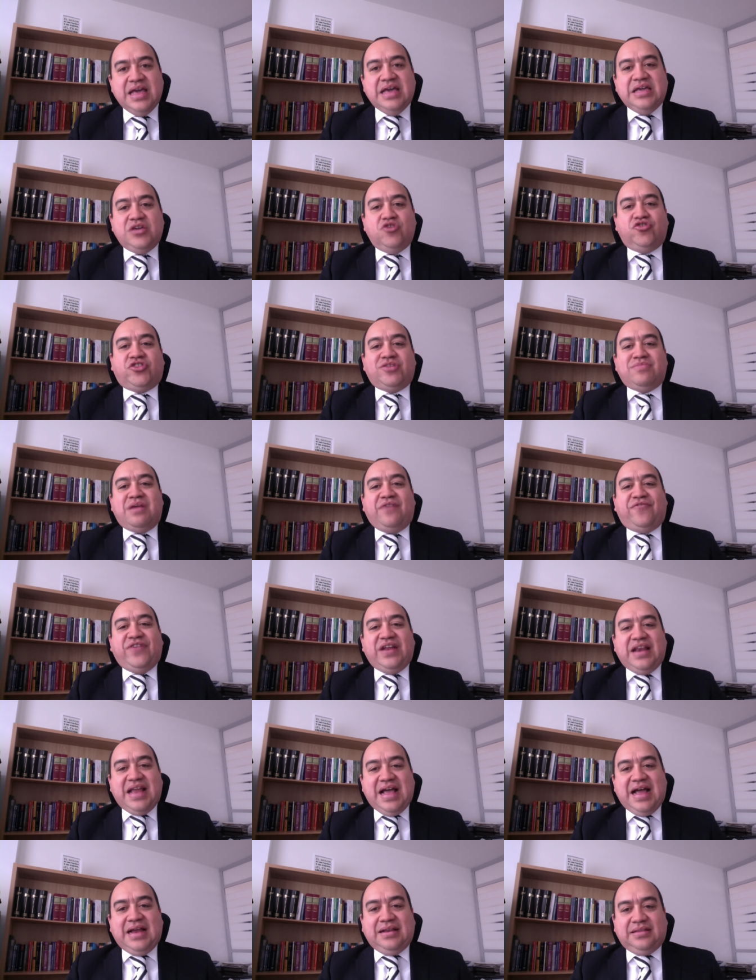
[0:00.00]
Y un tema
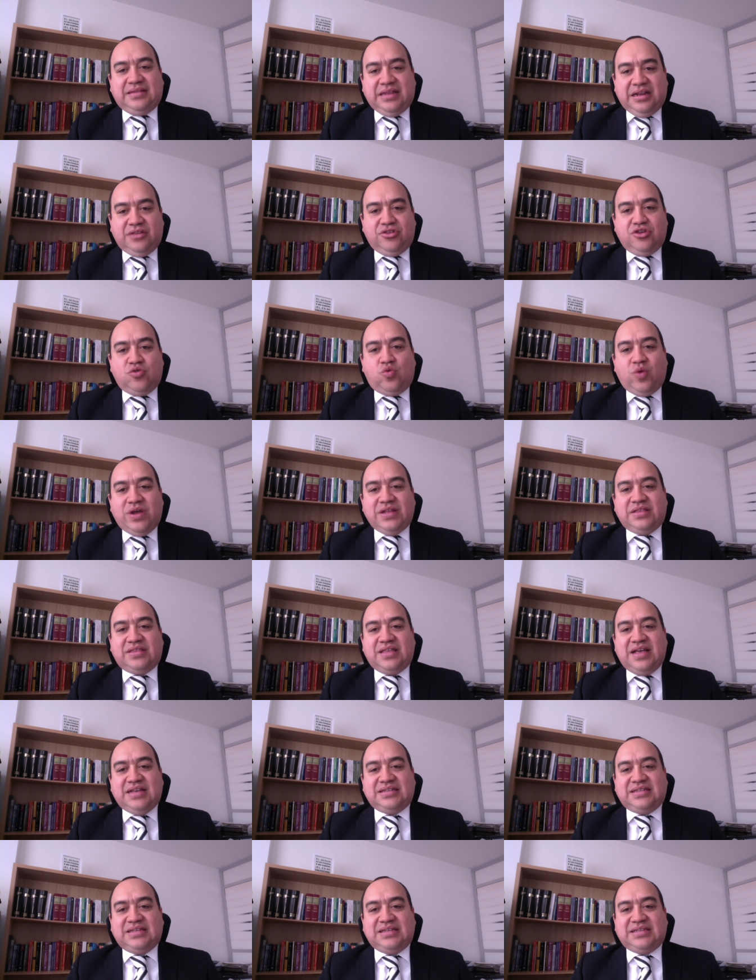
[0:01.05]
final, teniendo en
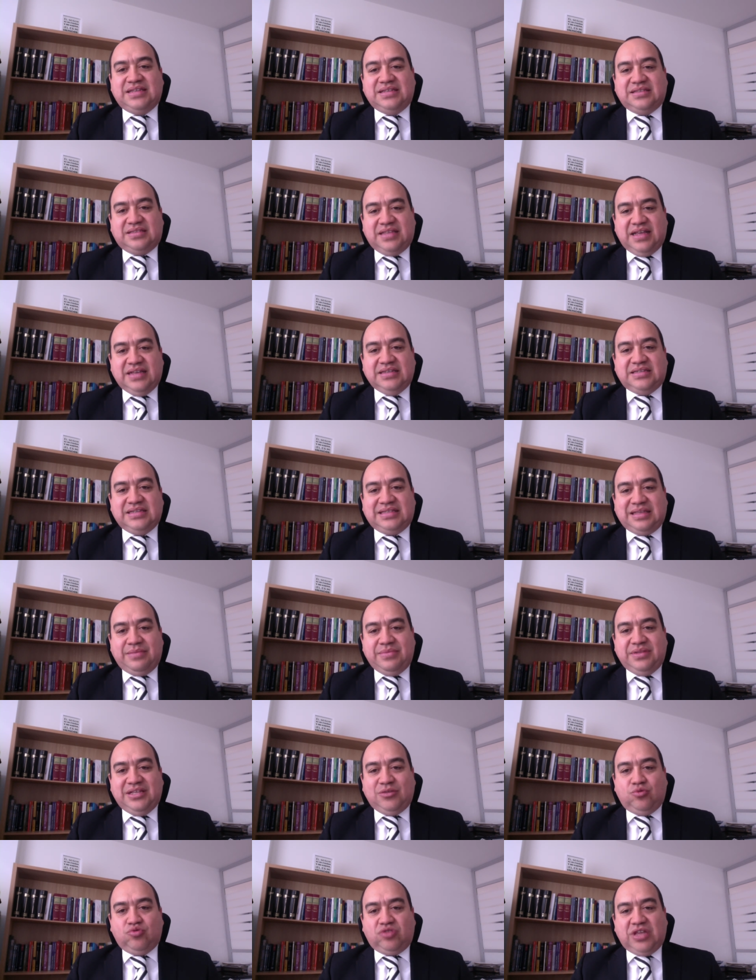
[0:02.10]
cuenta esta sentencia también
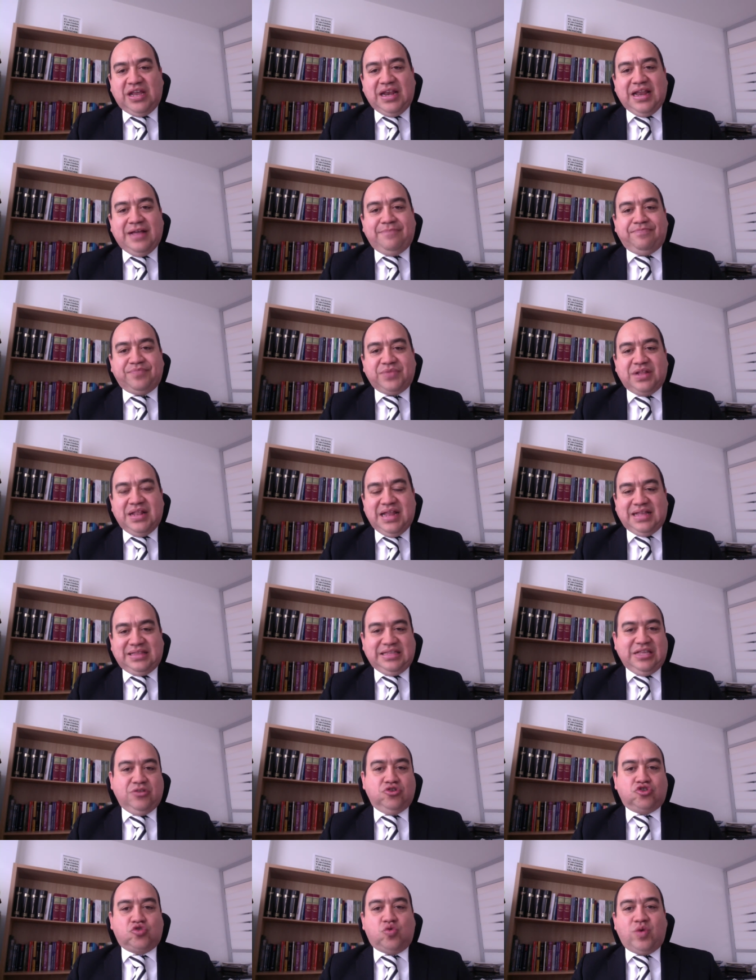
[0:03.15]
de tutela, la
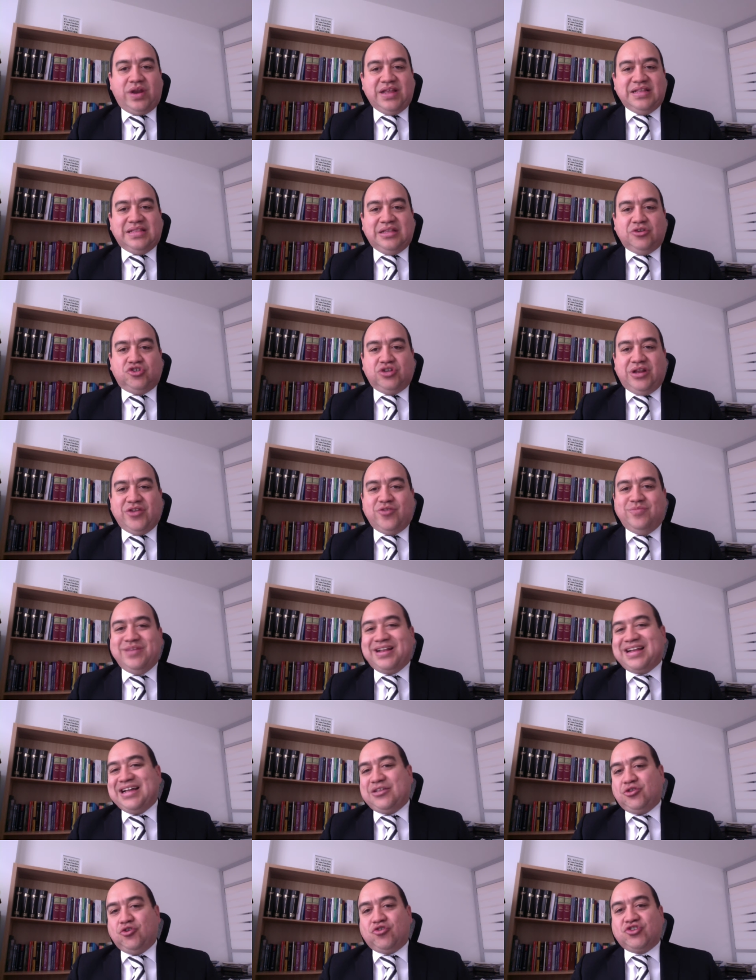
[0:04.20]
T248 del año
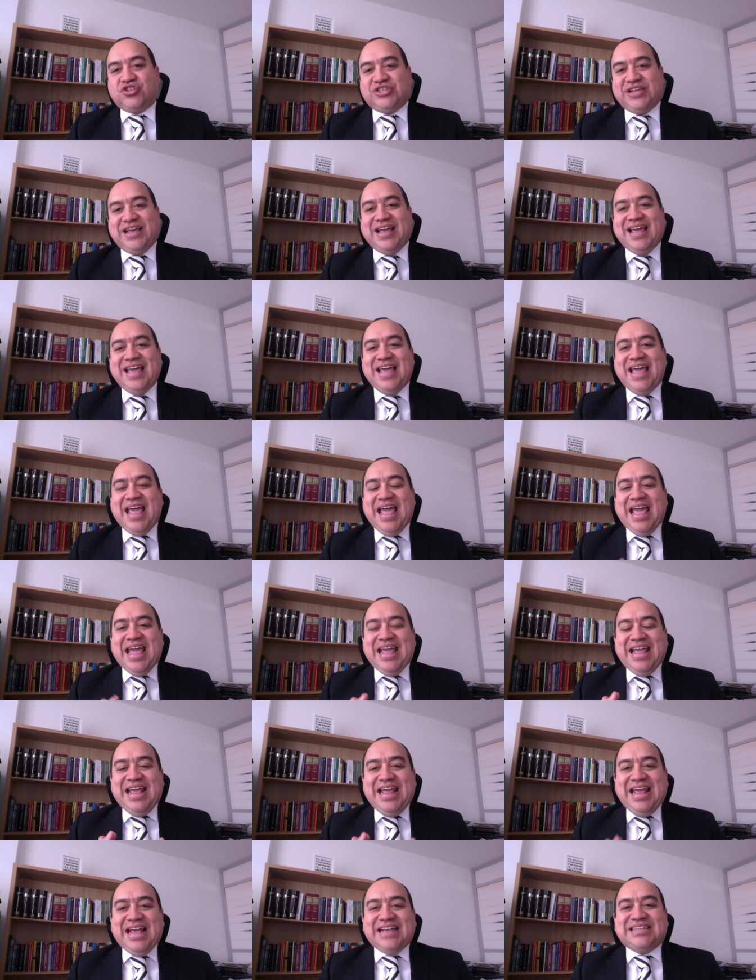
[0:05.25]
2014,
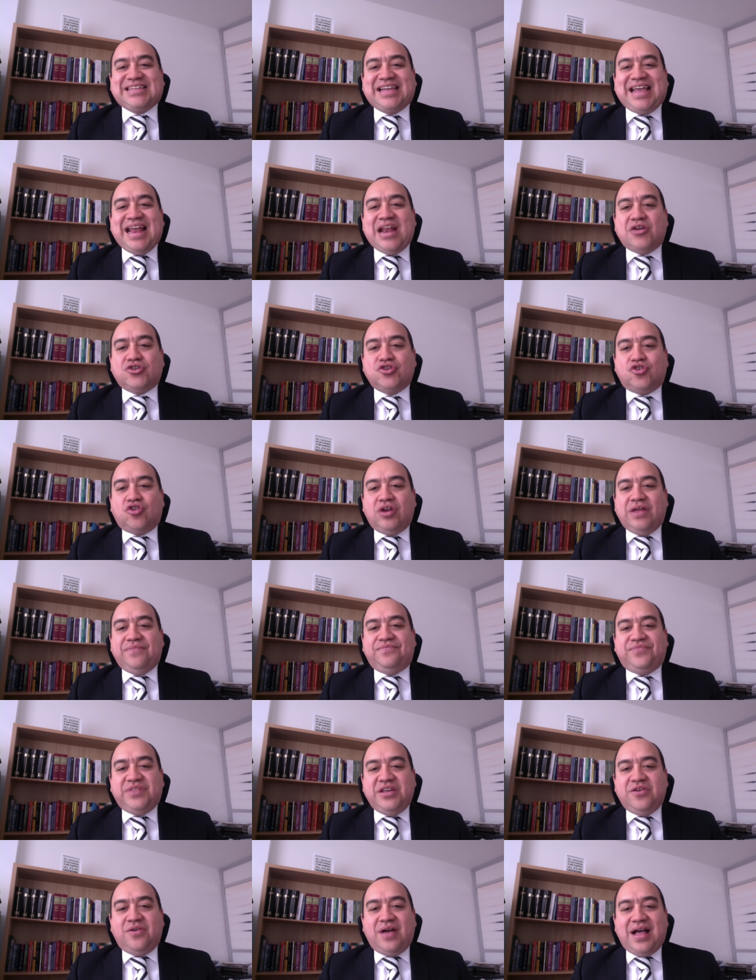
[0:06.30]
y es que la acción
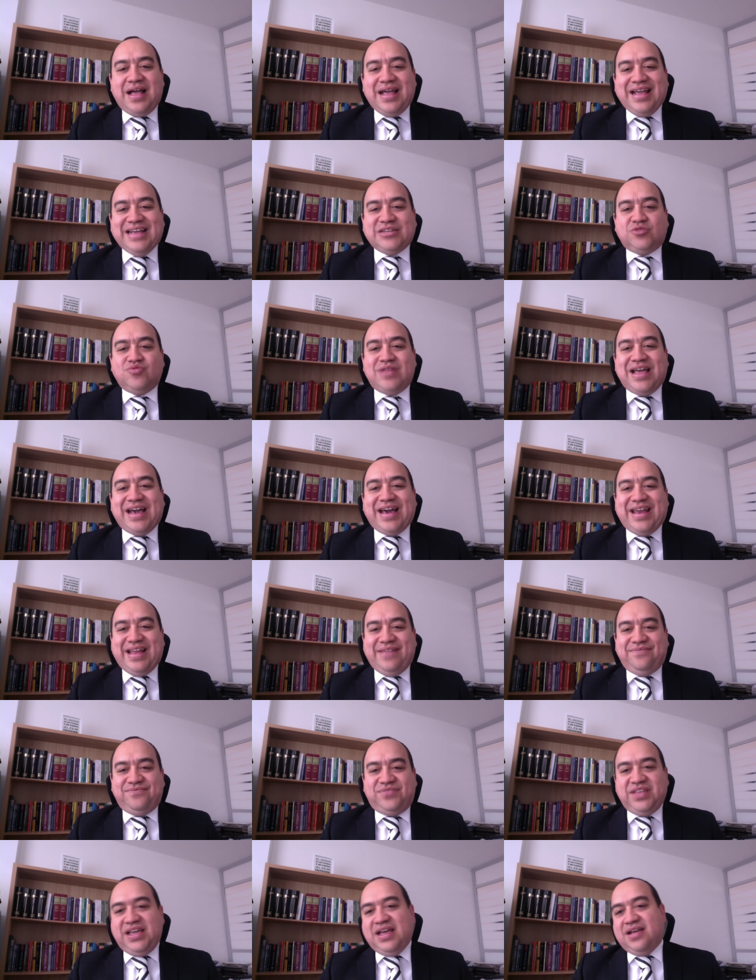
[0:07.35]
colectiva es una
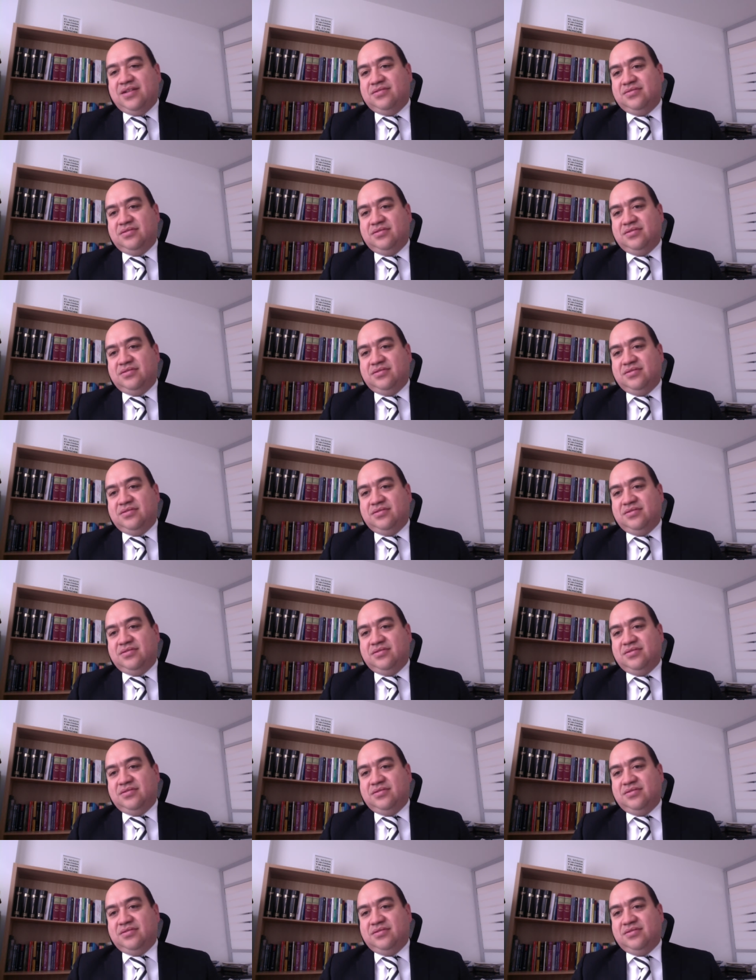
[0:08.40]
garantía